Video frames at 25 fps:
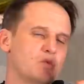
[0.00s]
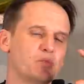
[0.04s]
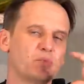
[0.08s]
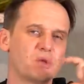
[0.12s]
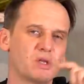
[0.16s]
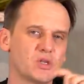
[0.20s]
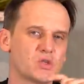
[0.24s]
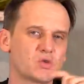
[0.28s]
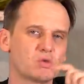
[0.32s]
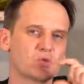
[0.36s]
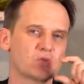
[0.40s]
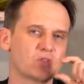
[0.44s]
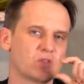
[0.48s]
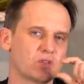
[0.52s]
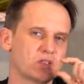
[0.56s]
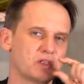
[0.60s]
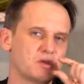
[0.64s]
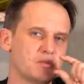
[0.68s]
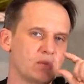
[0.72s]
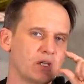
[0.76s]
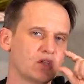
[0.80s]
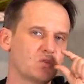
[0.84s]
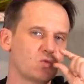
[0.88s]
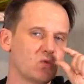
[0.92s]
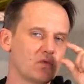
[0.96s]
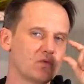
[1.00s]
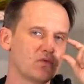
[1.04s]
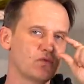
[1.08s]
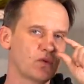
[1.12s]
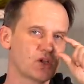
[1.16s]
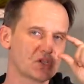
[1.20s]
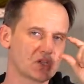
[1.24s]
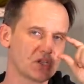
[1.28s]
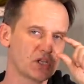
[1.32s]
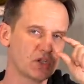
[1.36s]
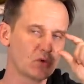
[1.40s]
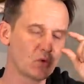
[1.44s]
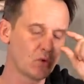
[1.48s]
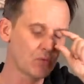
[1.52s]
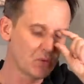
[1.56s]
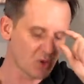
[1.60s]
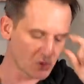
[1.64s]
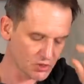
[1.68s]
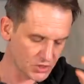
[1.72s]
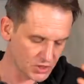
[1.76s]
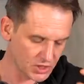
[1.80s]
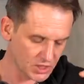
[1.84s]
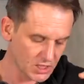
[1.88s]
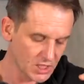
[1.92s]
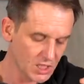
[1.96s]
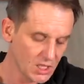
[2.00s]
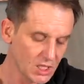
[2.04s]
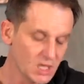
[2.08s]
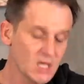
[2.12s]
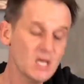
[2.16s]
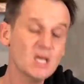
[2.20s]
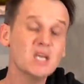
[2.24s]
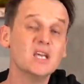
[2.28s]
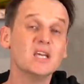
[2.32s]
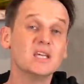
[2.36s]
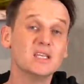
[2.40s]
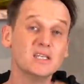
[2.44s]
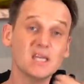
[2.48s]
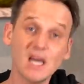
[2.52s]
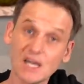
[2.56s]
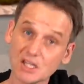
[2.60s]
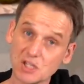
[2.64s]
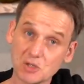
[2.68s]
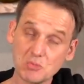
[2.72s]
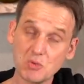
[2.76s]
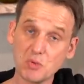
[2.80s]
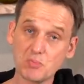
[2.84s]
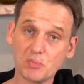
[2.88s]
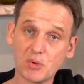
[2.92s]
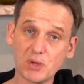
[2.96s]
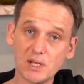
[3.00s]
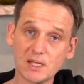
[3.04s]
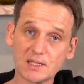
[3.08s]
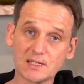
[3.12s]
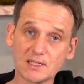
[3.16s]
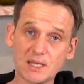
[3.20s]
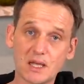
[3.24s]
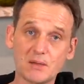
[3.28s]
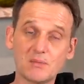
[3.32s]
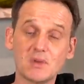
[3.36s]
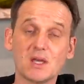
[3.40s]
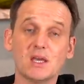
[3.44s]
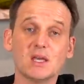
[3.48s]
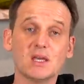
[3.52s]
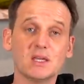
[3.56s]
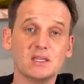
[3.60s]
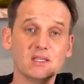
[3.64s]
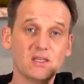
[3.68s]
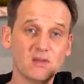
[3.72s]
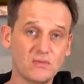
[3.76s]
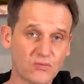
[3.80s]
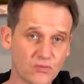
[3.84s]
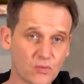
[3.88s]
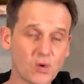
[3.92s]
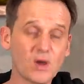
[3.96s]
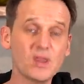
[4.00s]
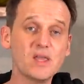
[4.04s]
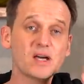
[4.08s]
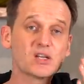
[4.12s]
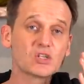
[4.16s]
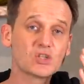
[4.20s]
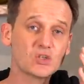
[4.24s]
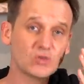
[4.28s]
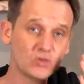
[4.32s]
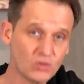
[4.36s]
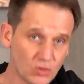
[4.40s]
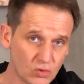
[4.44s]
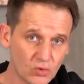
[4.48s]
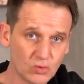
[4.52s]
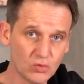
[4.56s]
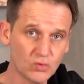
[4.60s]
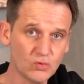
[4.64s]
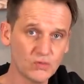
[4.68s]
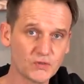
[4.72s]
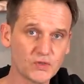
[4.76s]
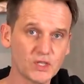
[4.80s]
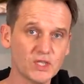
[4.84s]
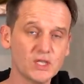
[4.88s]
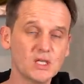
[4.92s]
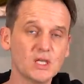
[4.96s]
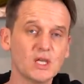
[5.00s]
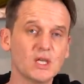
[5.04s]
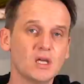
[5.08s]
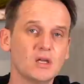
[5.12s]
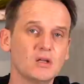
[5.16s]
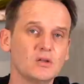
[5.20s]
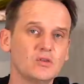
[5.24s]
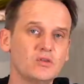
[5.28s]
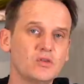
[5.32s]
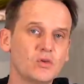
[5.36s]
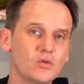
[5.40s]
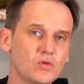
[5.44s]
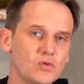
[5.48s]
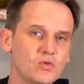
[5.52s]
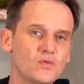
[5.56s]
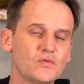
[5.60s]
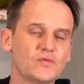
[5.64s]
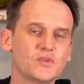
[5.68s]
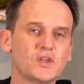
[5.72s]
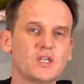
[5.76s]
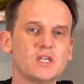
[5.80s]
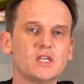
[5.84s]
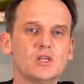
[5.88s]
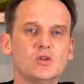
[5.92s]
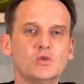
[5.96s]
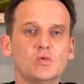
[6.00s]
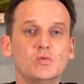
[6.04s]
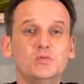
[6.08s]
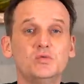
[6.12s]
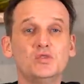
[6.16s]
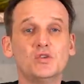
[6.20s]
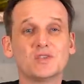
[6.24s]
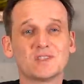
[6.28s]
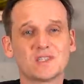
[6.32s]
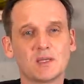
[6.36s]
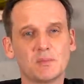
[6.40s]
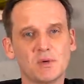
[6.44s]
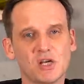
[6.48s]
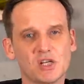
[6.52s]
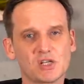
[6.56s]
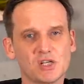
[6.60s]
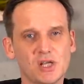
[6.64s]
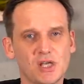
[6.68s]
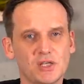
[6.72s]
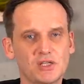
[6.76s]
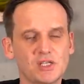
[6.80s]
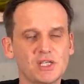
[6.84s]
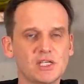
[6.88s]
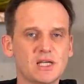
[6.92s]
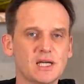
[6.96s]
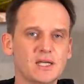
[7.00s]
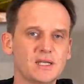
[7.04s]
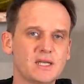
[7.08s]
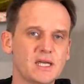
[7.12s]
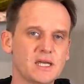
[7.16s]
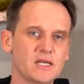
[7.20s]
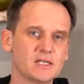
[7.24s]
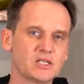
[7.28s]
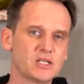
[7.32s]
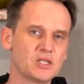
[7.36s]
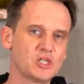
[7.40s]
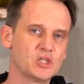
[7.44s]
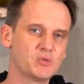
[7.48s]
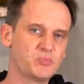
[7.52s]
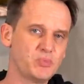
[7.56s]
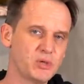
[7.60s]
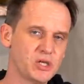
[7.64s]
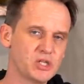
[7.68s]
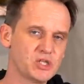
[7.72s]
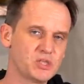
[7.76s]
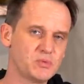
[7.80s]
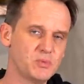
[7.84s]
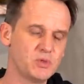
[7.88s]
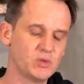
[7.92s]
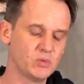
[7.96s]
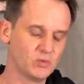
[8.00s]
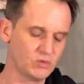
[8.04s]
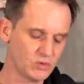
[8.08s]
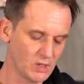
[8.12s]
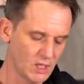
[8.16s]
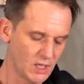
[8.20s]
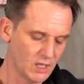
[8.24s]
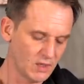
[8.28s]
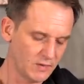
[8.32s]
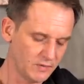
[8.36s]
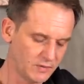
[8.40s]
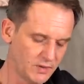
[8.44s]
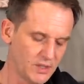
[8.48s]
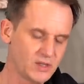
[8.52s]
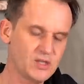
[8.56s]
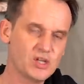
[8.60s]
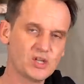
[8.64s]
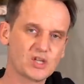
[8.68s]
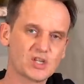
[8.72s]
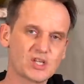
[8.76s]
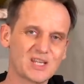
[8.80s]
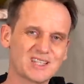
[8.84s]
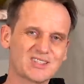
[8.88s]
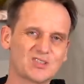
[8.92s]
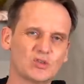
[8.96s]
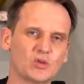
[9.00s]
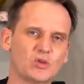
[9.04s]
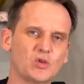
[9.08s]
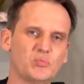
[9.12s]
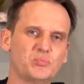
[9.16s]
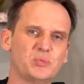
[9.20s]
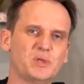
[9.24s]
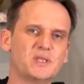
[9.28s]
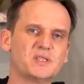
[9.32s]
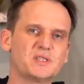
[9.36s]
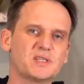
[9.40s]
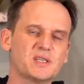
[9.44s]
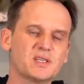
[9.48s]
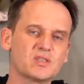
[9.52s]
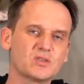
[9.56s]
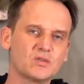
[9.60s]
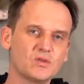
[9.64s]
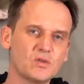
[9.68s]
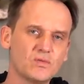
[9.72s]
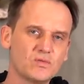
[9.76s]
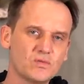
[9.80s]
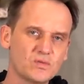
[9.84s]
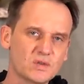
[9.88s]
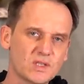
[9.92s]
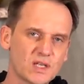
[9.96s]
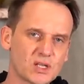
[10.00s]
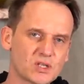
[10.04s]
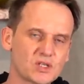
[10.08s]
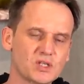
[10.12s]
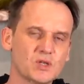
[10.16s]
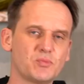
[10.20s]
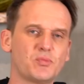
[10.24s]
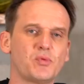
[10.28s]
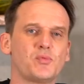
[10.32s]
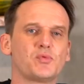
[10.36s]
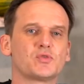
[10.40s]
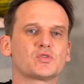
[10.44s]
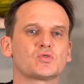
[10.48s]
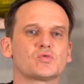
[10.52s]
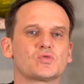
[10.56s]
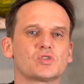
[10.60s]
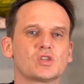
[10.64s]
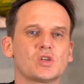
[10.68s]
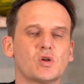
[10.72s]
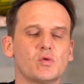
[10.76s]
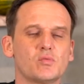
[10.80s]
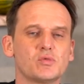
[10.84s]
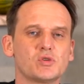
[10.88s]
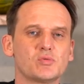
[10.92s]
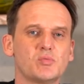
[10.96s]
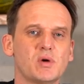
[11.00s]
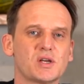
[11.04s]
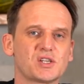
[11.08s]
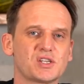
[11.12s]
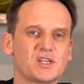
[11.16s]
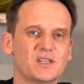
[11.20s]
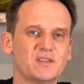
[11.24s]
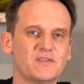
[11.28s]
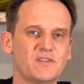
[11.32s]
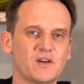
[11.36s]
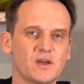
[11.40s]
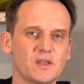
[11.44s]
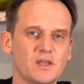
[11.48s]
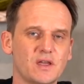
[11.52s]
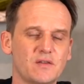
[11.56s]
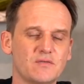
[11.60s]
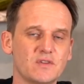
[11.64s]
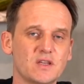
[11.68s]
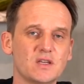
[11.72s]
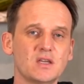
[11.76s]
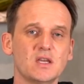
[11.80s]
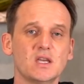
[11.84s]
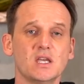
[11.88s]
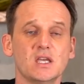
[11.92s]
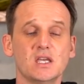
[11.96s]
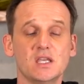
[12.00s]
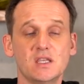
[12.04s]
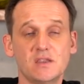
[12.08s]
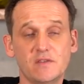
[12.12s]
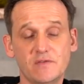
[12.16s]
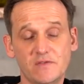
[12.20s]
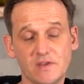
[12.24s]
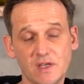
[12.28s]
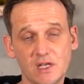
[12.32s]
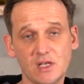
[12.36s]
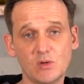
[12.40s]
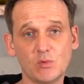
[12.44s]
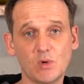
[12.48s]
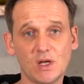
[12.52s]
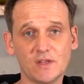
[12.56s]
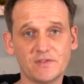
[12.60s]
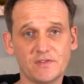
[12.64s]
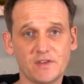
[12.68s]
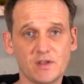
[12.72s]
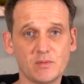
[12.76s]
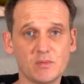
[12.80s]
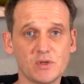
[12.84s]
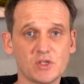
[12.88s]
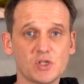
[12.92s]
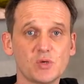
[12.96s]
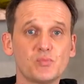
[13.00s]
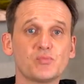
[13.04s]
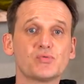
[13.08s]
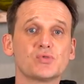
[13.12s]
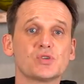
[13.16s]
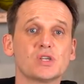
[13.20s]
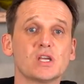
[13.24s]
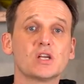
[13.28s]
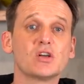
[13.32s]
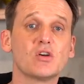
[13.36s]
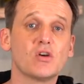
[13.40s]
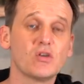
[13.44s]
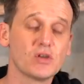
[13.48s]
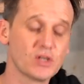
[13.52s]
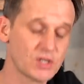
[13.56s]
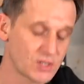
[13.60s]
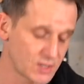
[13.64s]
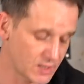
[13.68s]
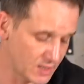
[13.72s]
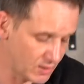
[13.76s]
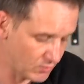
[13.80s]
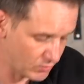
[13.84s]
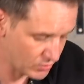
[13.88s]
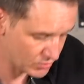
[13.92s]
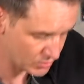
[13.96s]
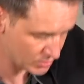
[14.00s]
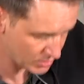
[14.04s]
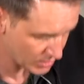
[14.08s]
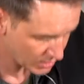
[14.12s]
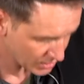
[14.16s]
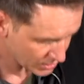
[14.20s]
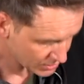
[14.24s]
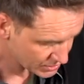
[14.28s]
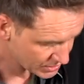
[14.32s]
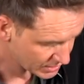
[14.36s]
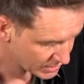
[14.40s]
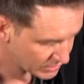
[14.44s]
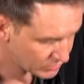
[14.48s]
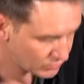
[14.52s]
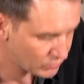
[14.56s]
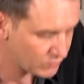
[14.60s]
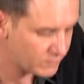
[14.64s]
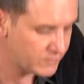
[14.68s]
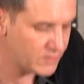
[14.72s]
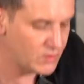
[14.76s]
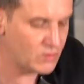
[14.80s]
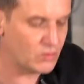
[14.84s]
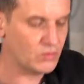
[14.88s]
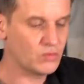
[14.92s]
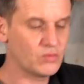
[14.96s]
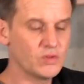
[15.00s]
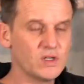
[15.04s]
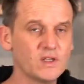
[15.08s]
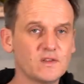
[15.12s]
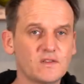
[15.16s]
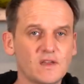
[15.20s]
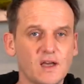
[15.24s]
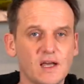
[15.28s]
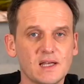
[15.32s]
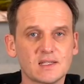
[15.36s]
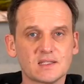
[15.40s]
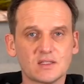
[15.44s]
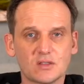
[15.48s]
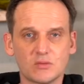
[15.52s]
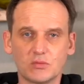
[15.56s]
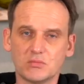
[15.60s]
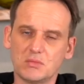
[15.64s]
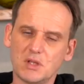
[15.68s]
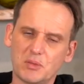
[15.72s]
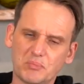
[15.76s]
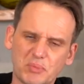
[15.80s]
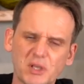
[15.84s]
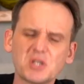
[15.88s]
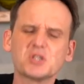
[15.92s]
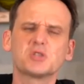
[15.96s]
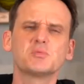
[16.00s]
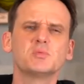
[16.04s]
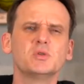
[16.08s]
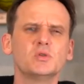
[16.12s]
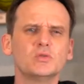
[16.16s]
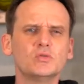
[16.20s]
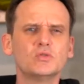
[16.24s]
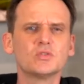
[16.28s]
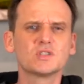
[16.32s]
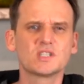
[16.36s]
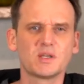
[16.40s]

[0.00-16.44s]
5 cm właśnie grubości. Ja Ciebie polecam, je wkładasz do lodówki. Do lodówki lub do zamrażarnika na jakieś 5 minut. Wtedy ciasto do pizzy znowu zacznie po prostu się robić bardziej twardawe i wiele łatwiej będzie później kroić całość. Czyli to wyląduje teraz na 5 minut do